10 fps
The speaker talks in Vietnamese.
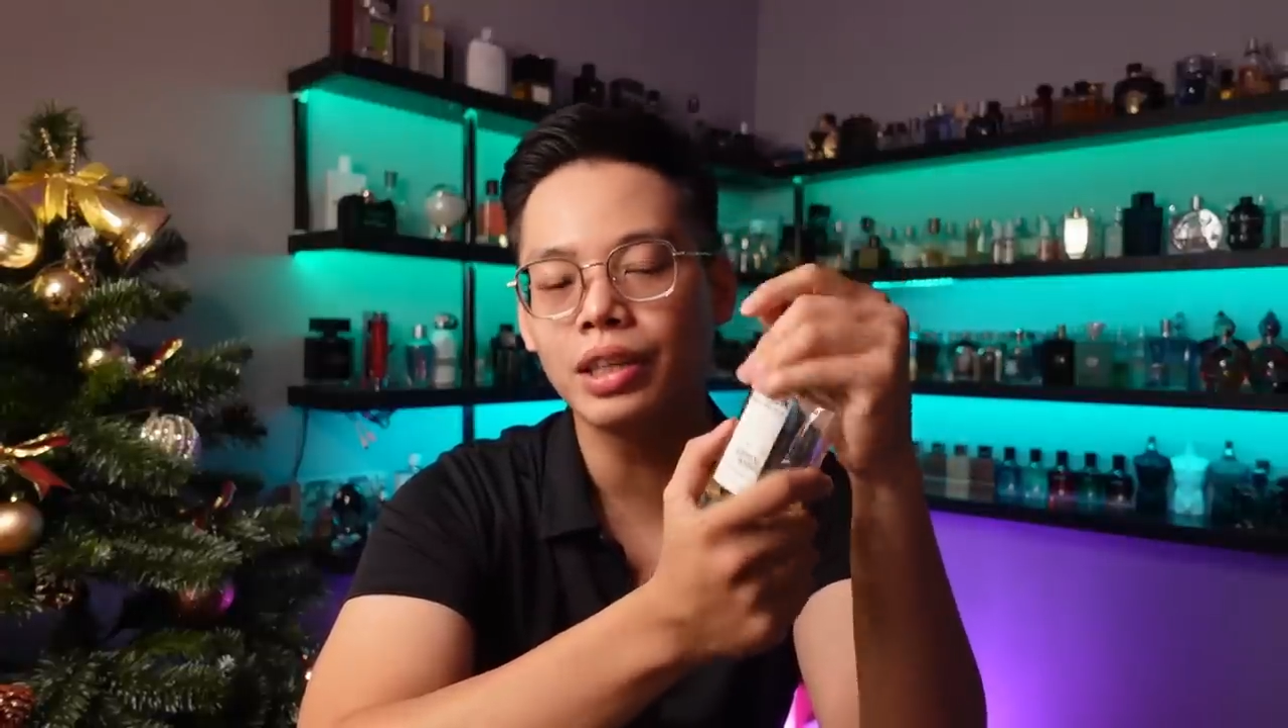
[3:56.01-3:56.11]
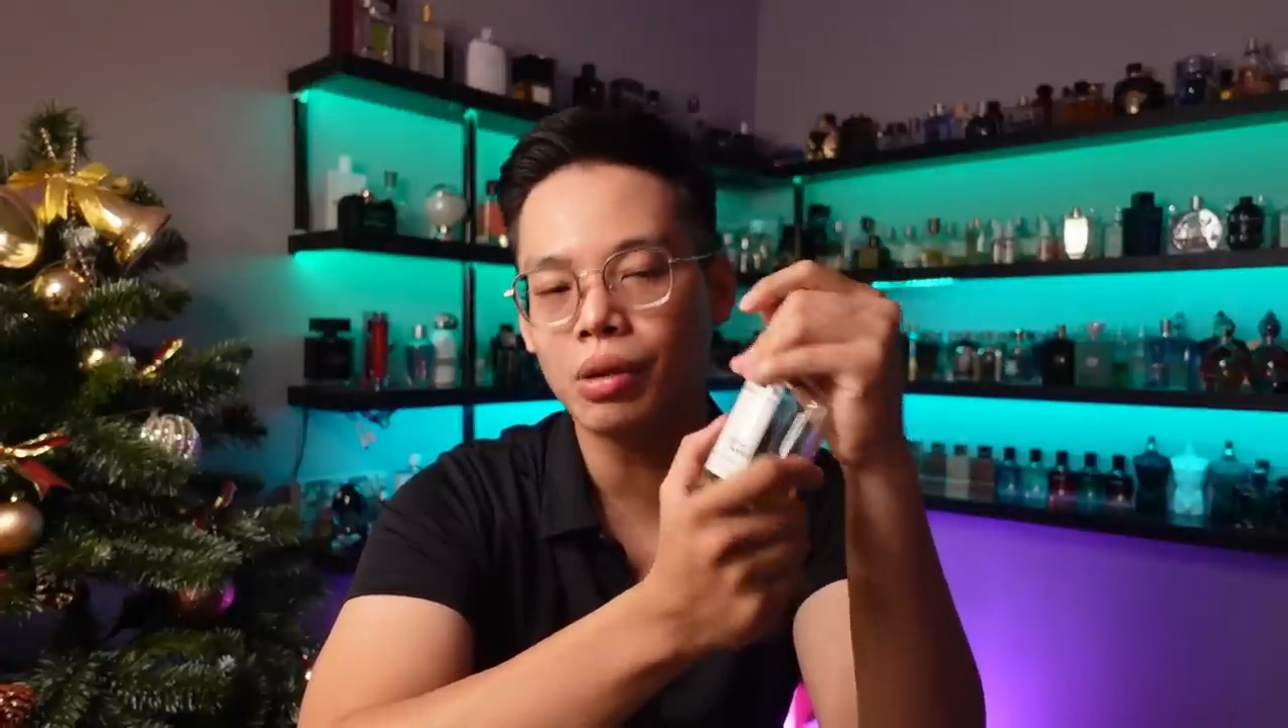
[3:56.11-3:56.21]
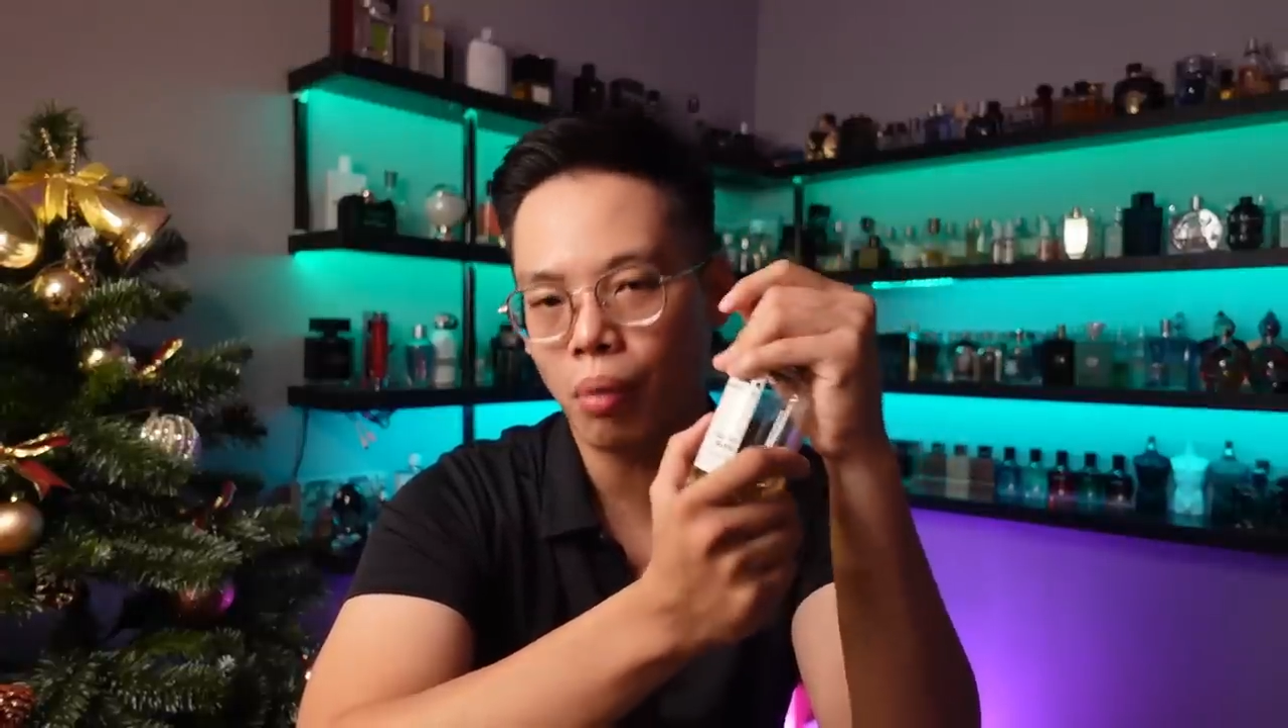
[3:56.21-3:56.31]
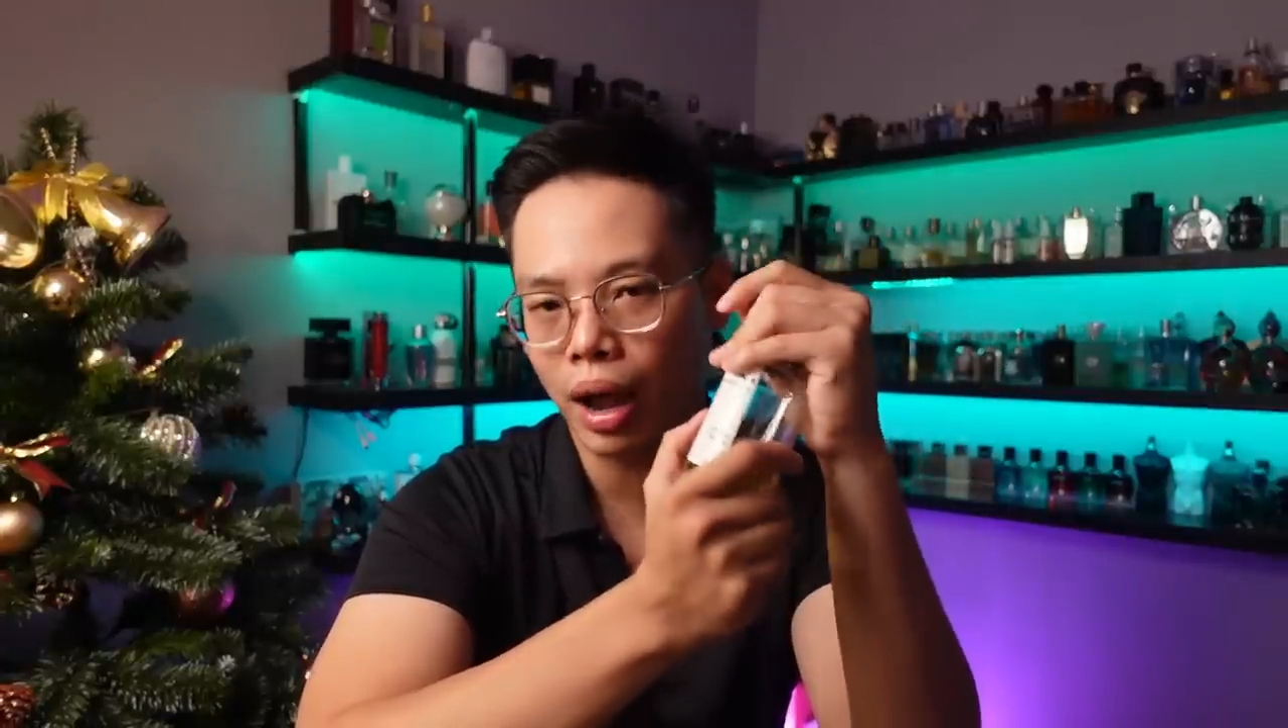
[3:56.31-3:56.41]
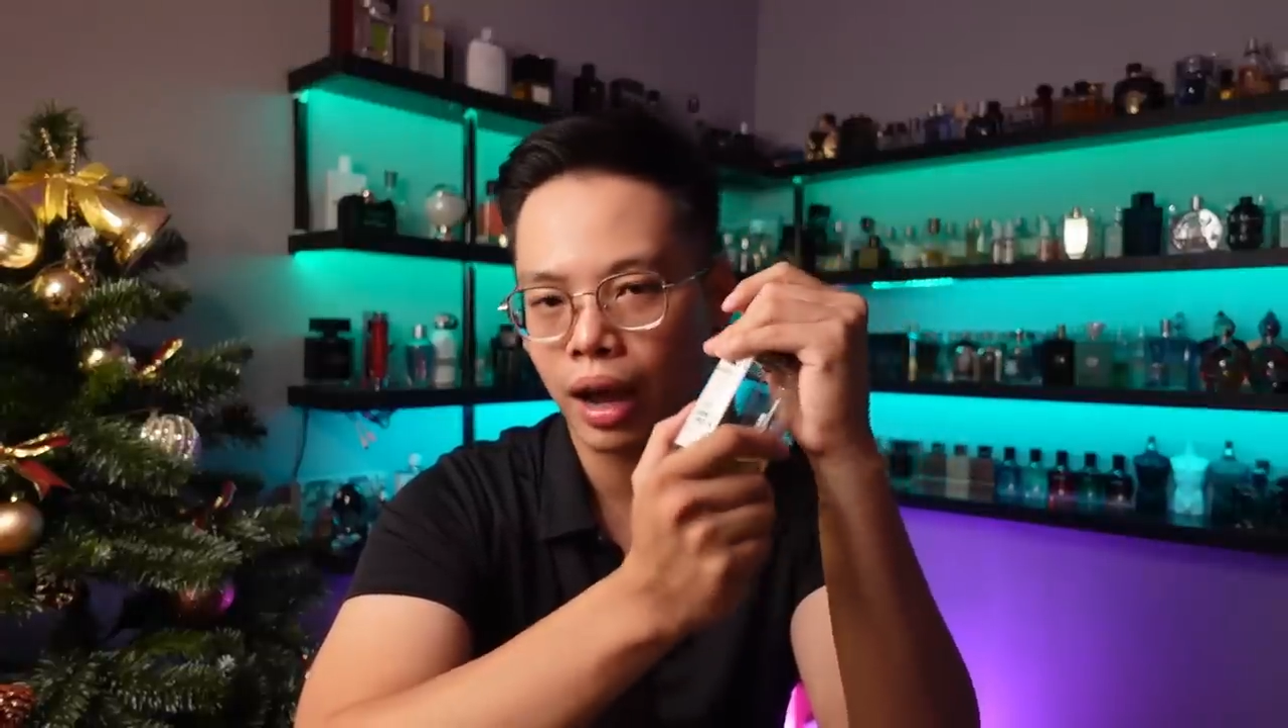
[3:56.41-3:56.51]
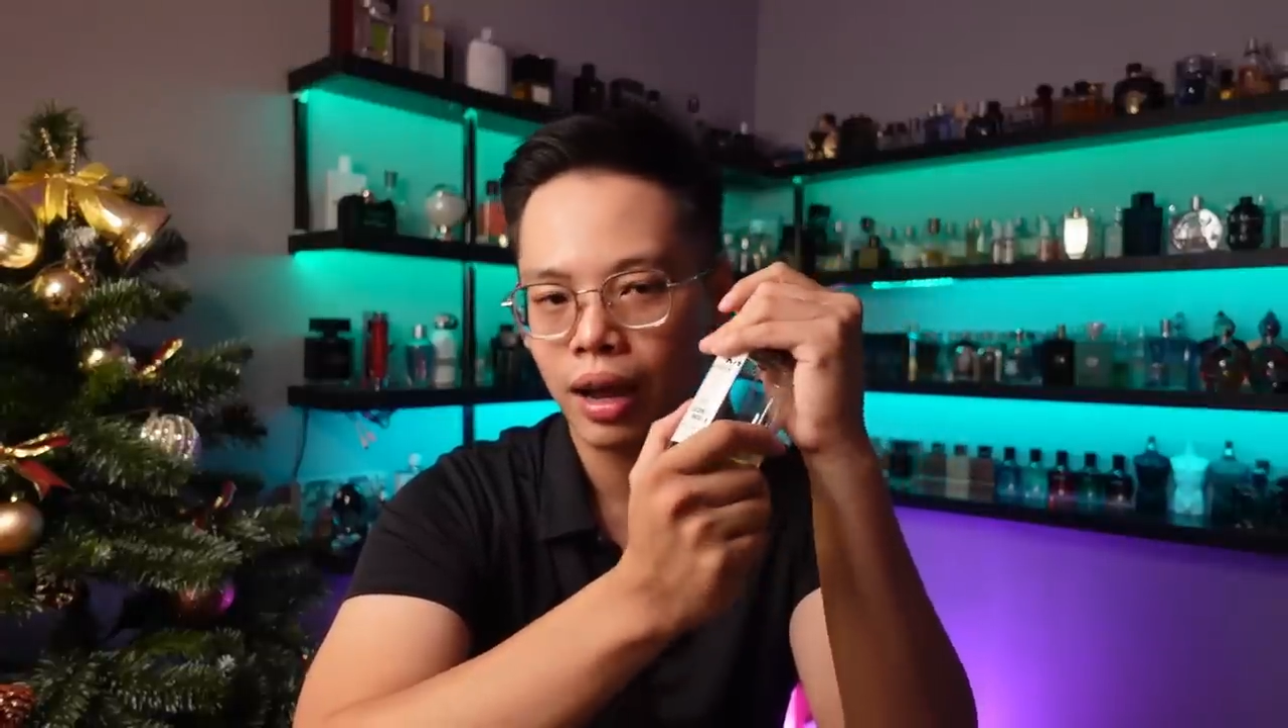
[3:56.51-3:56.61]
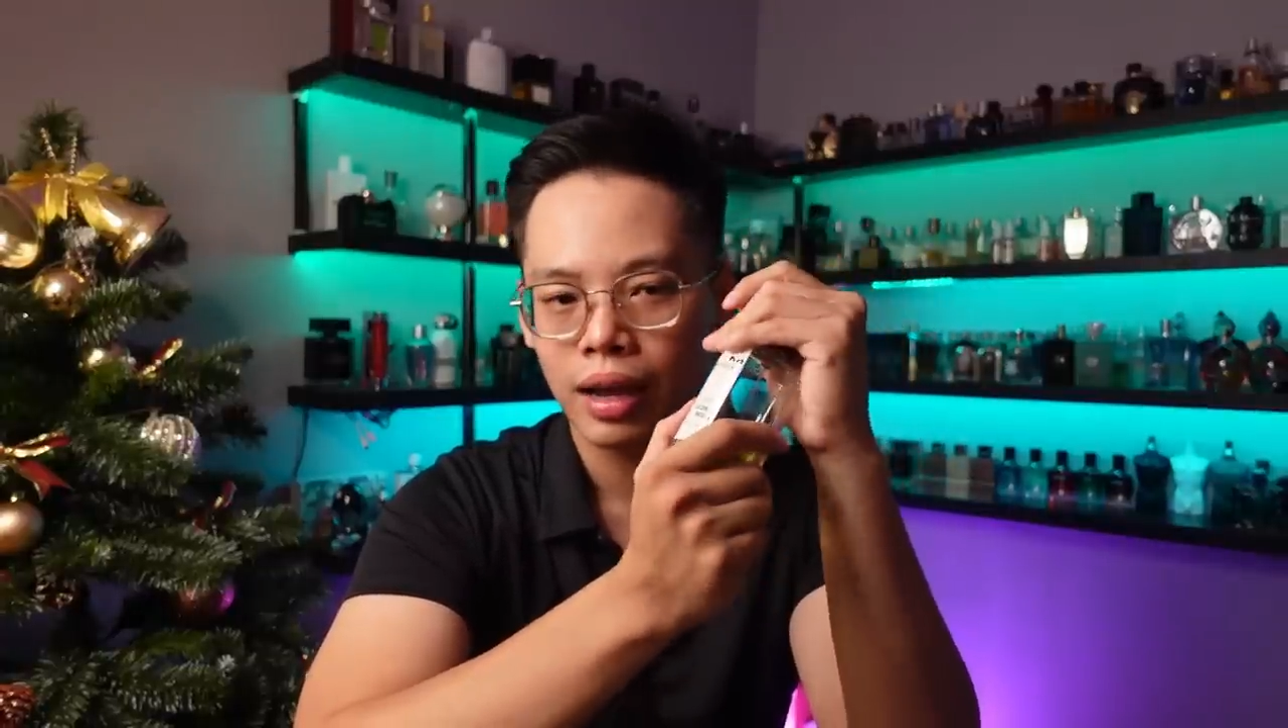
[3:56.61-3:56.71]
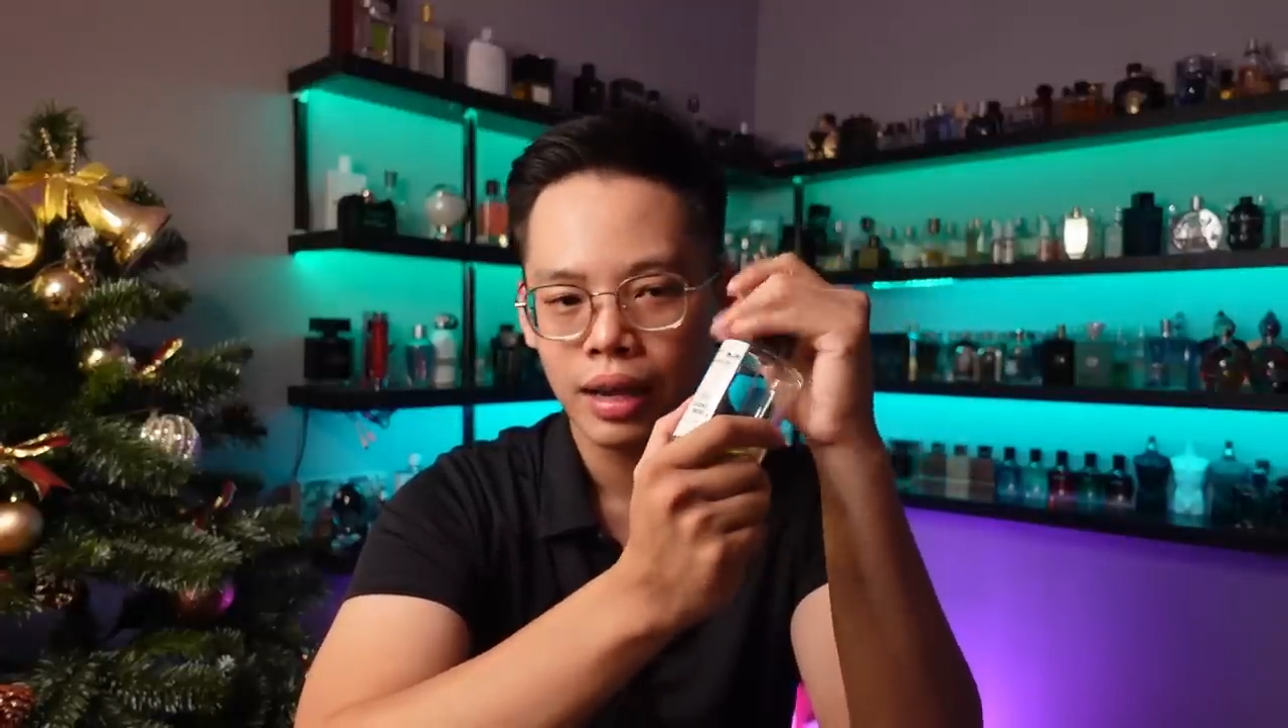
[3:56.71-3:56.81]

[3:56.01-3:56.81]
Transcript: nước hoa